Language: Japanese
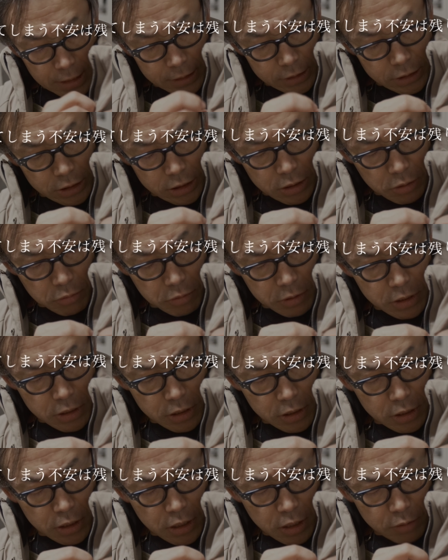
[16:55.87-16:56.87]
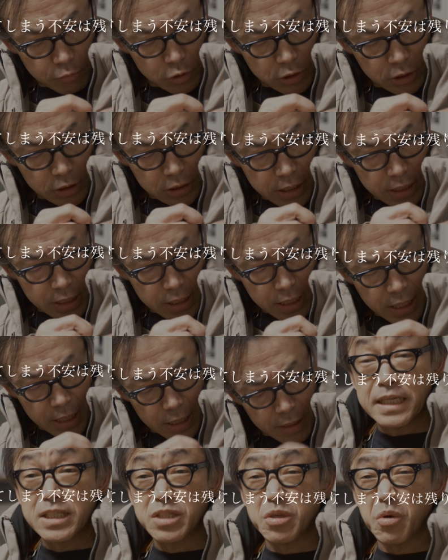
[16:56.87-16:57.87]
した方がいいかもしんないね
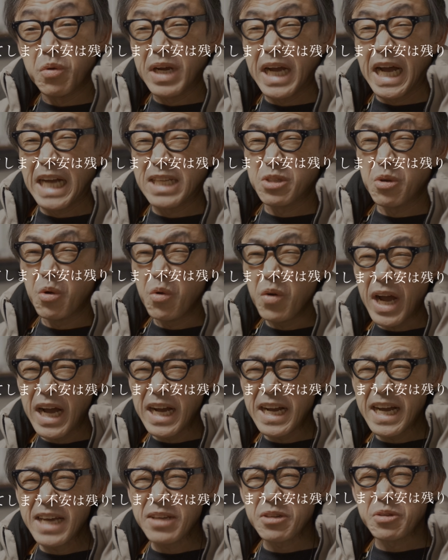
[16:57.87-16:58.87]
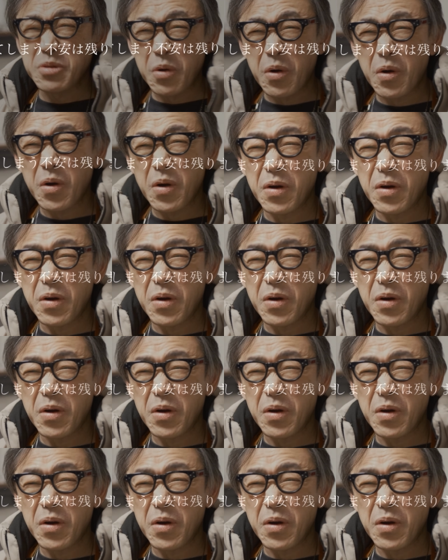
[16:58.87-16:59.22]
そっかそう考えると